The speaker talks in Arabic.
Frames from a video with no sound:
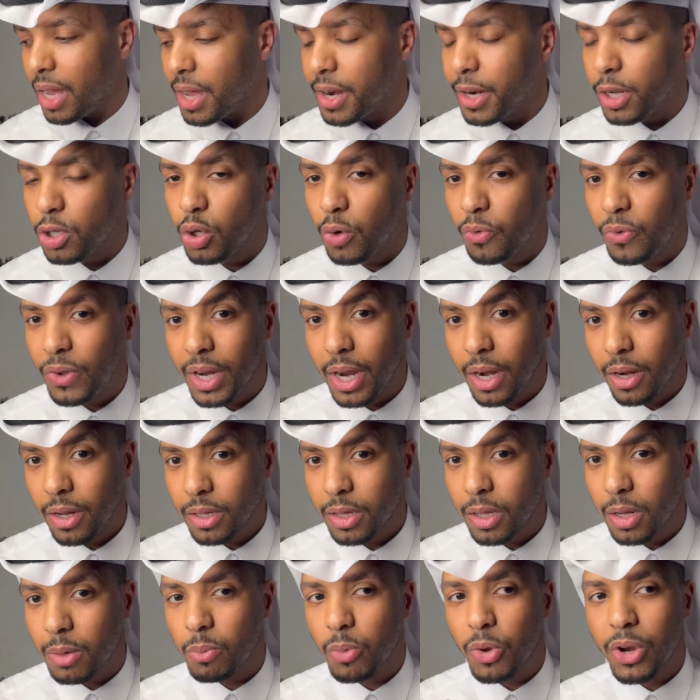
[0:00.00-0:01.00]
انا اشوف ان
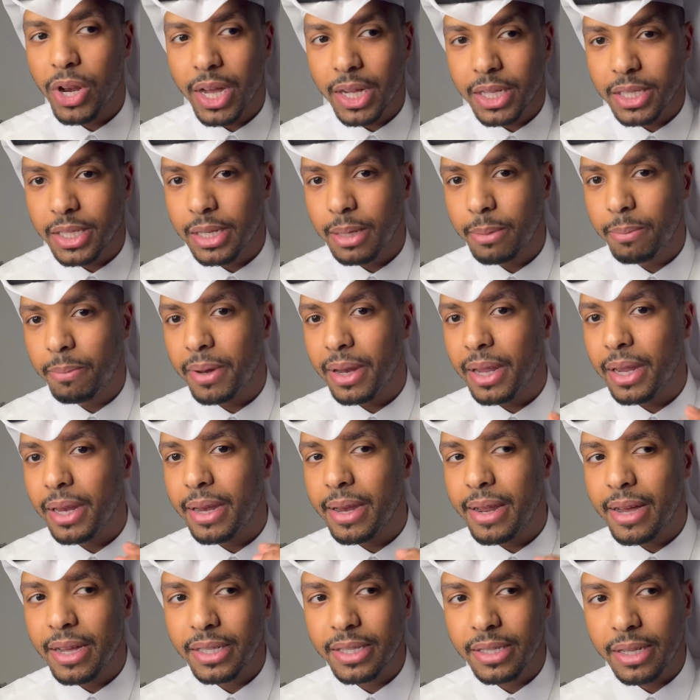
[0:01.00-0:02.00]
العطر مناسب
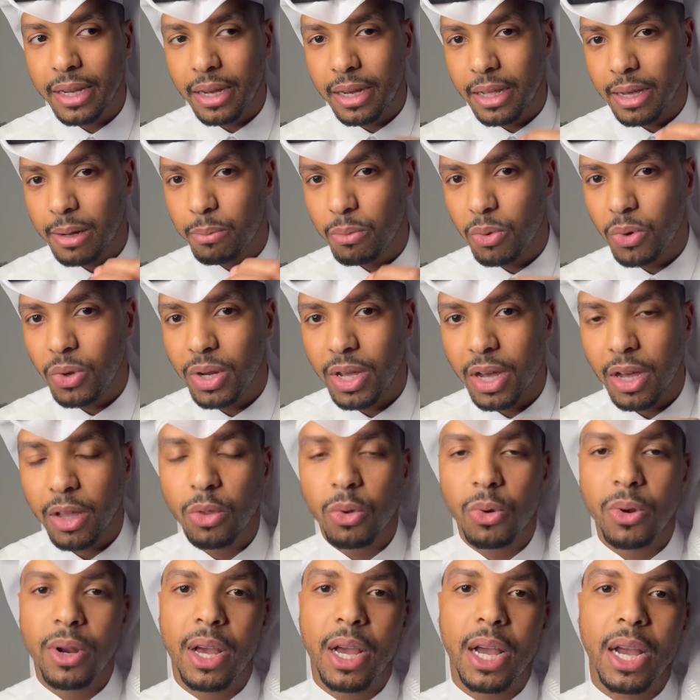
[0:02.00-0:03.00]
للناس اللي يبون
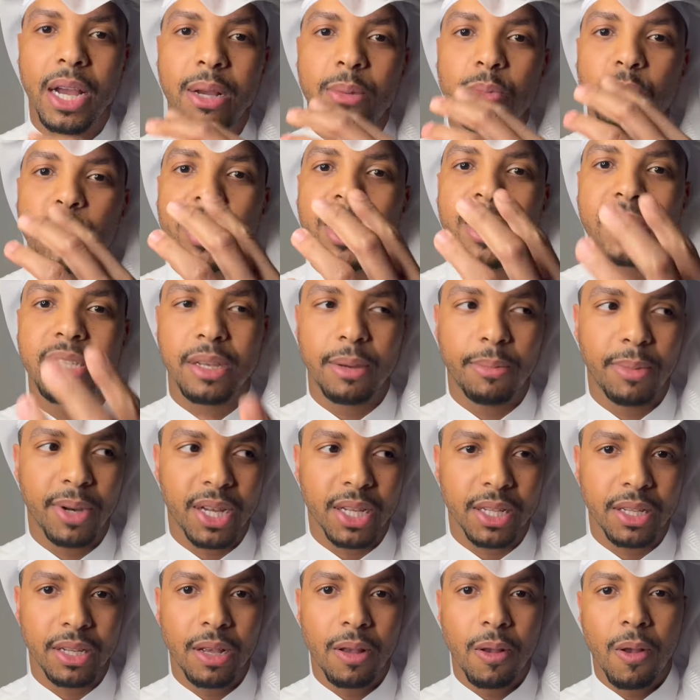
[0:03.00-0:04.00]
ياخذونه حق
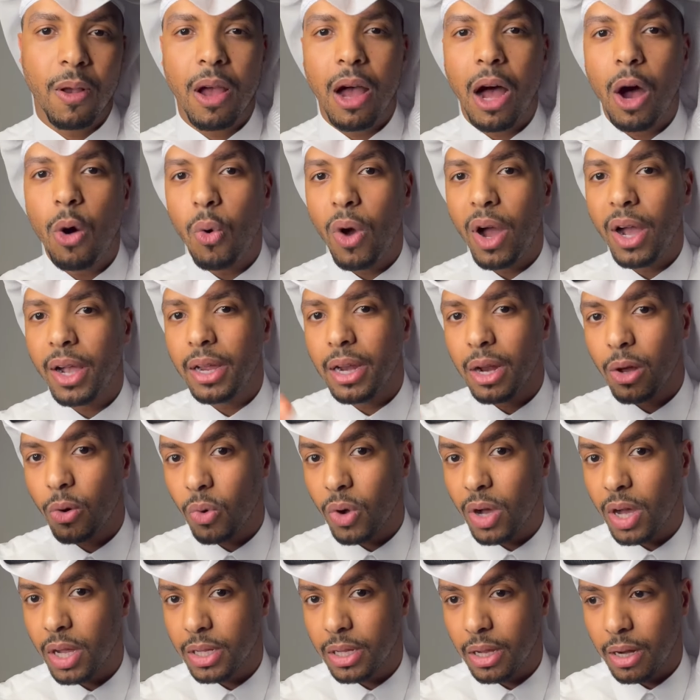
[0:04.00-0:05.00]
مناسبات او حق
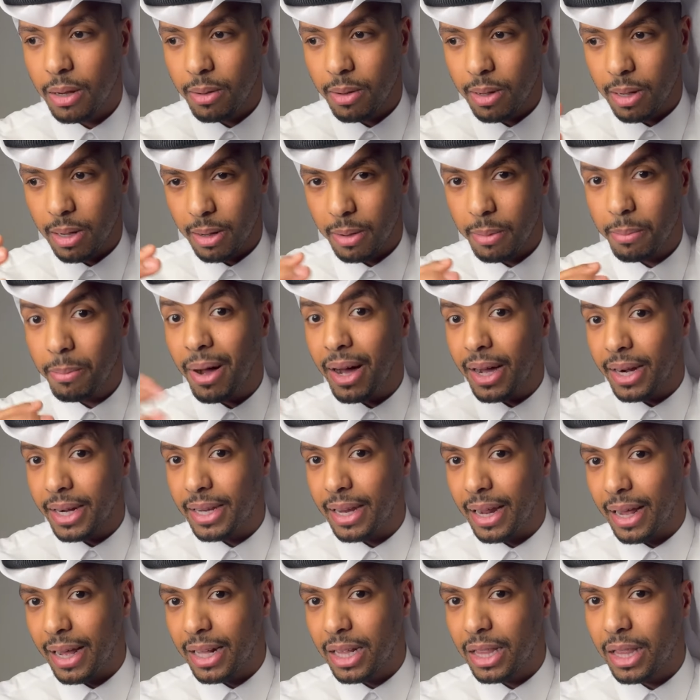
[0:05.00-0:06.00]
الاوقات
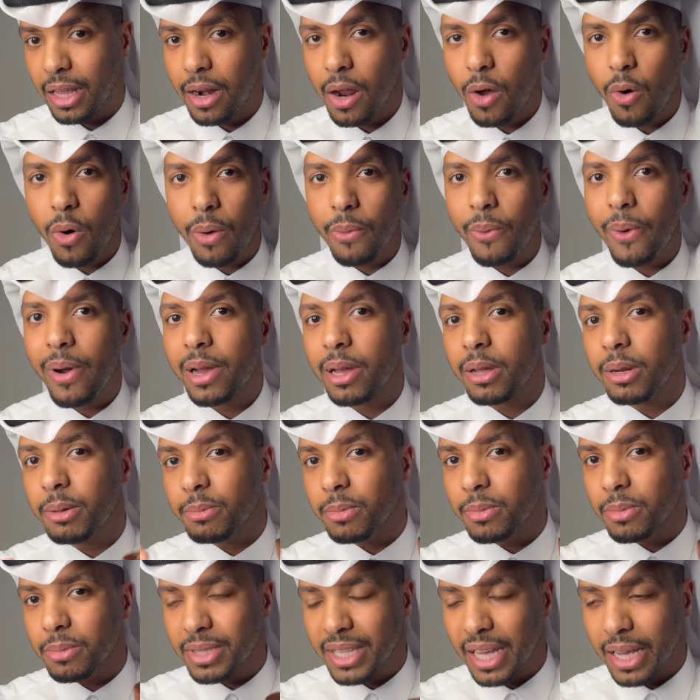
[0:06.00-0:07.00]
البارده اكثر او
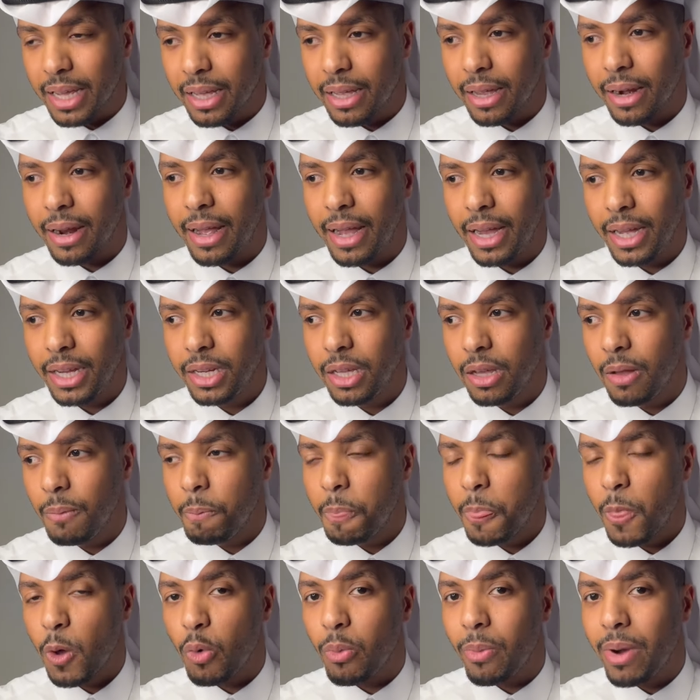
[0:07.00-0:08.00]
اماكن مسكره يعني
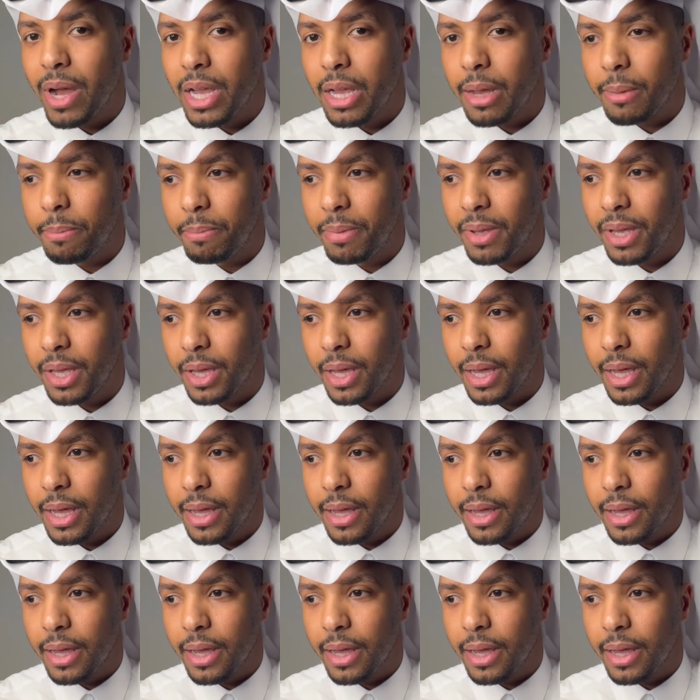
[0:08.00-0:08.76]
وما يبي